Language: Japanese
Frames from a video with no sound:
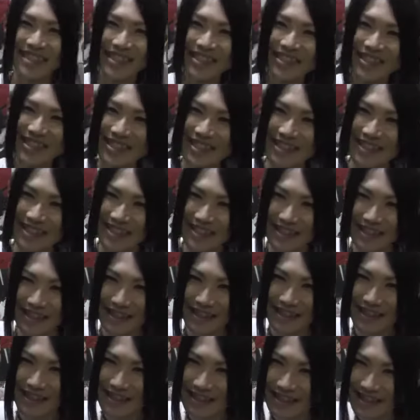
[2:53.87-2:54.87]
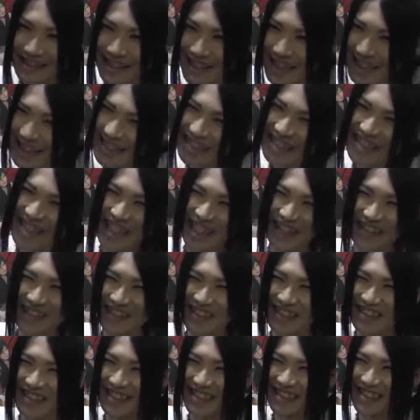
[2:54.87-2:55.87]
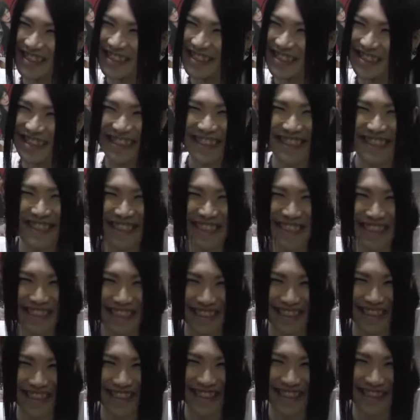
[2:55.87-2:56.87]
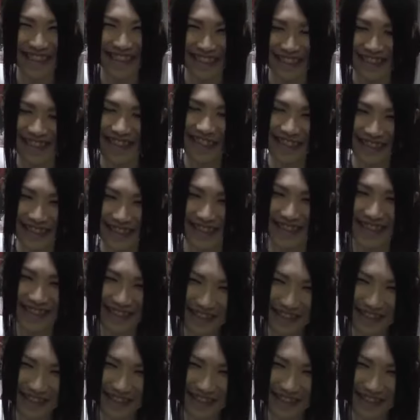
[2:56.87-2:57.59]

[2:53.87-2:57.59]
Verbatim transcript: 曲やっちゃいますうふふふふふ